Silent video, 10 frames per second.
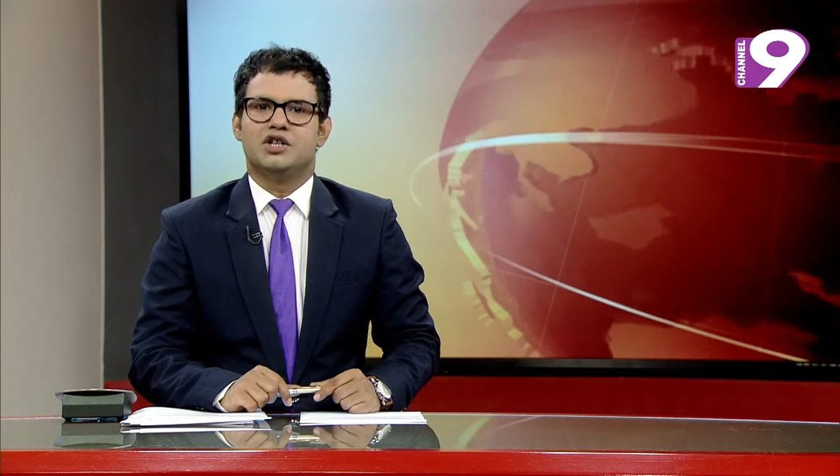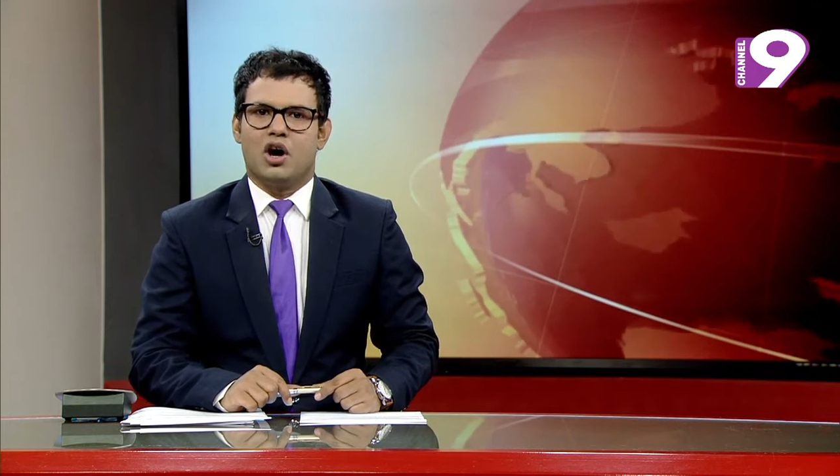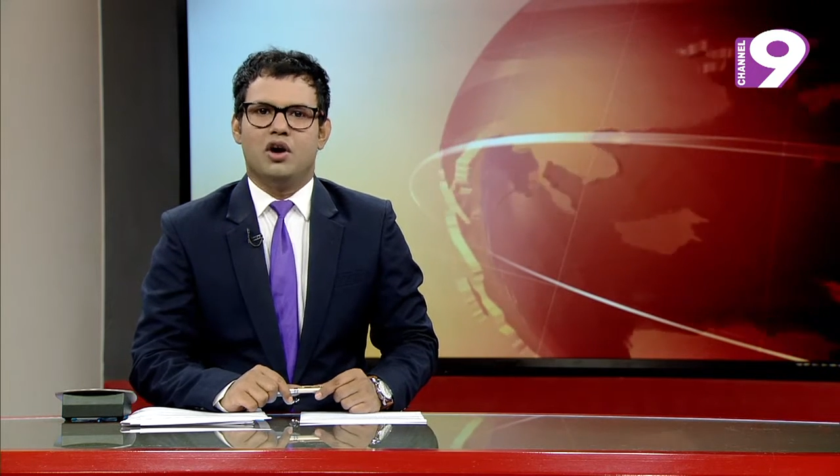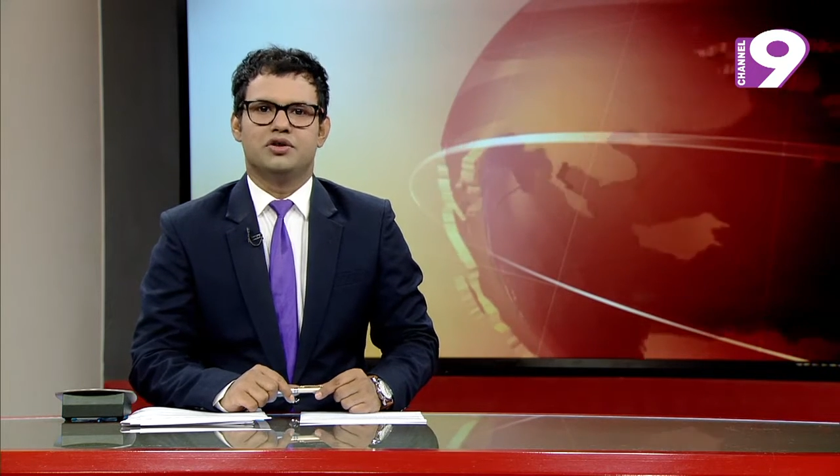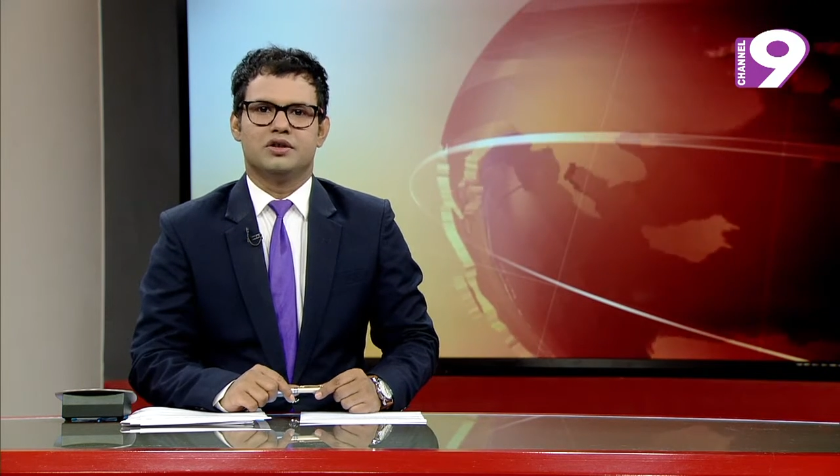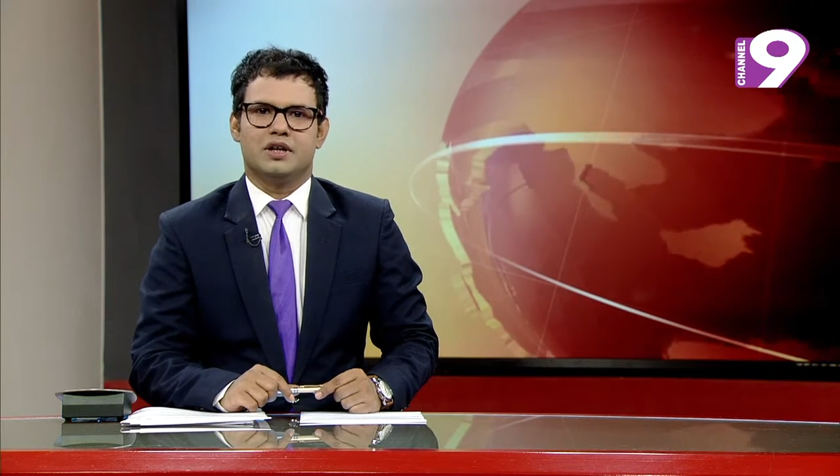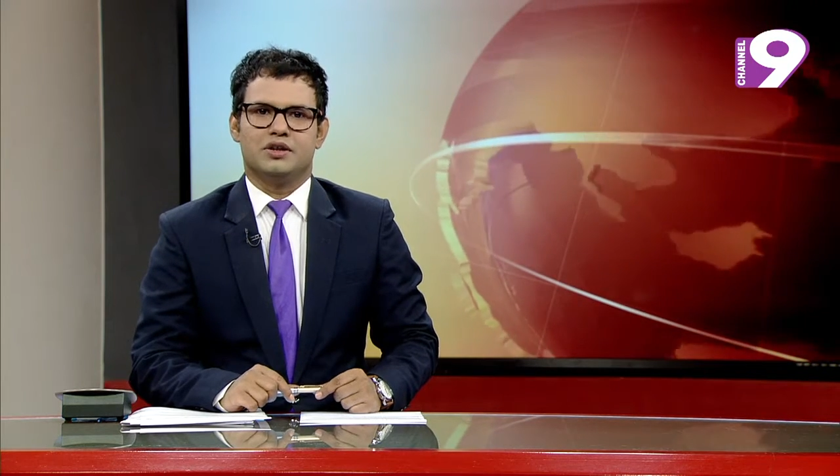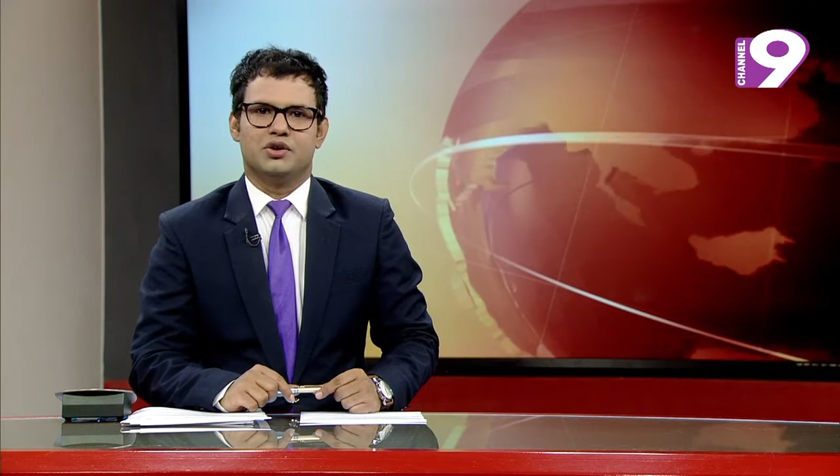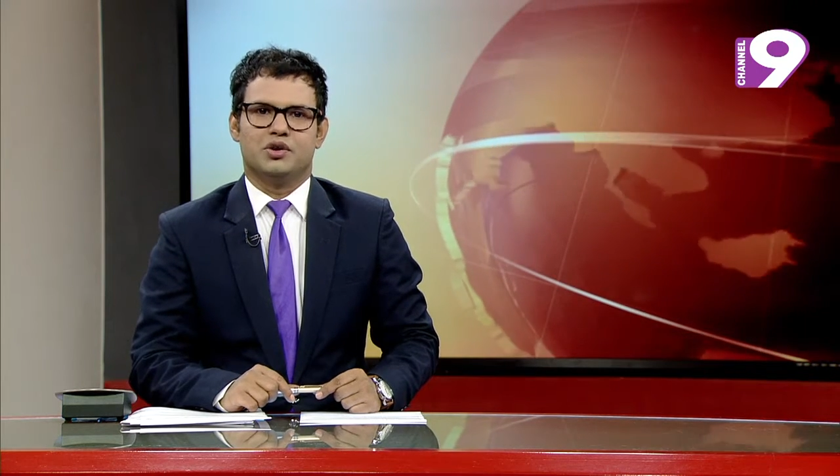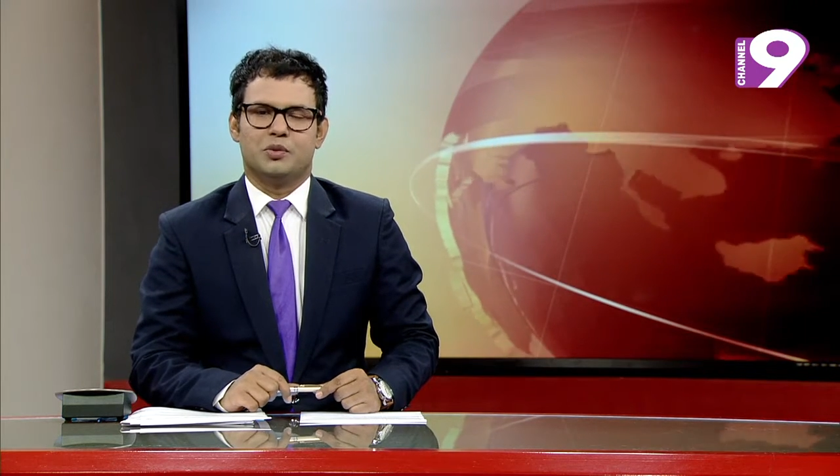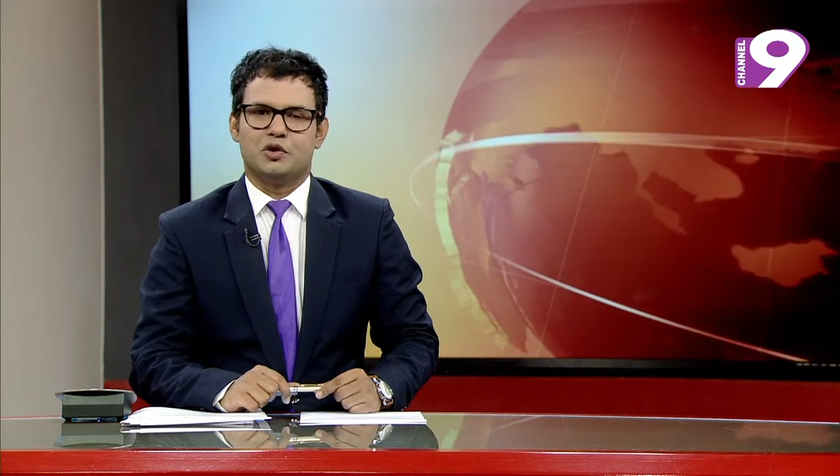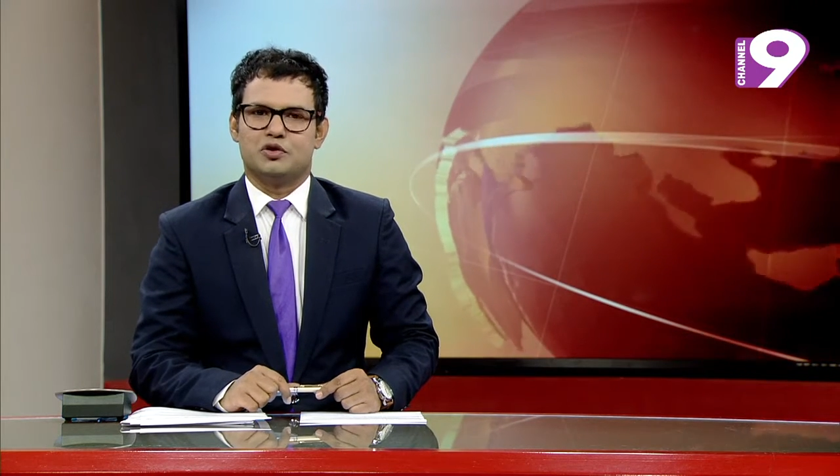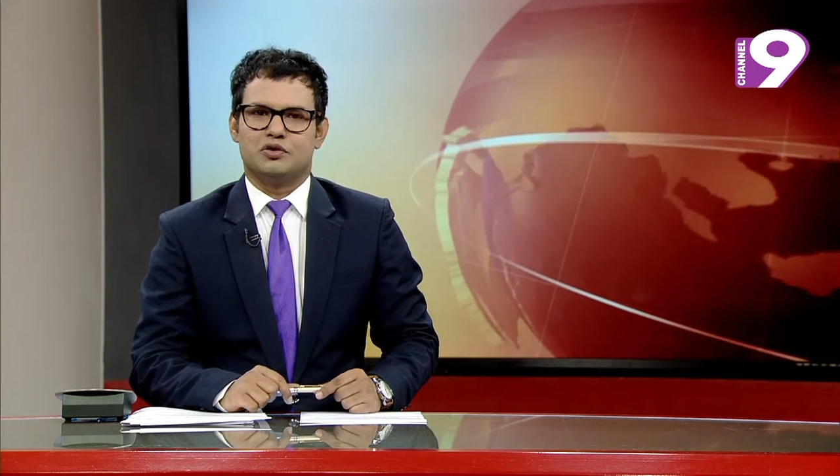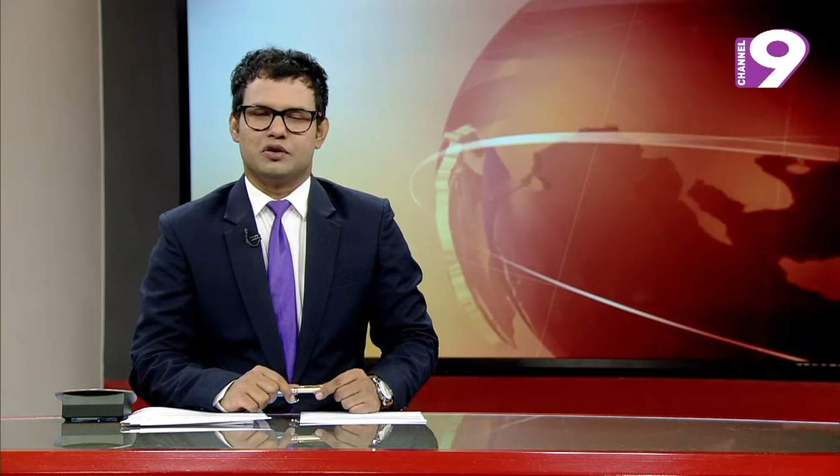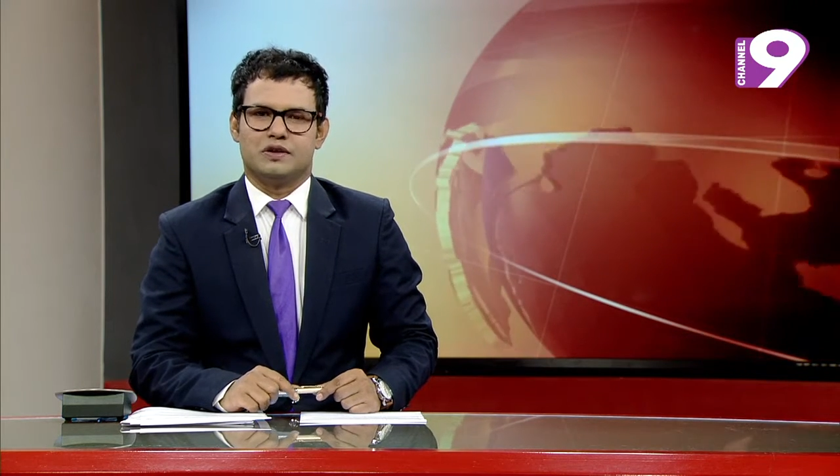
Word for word: সহযোগিতার জন্য প্রস্তুত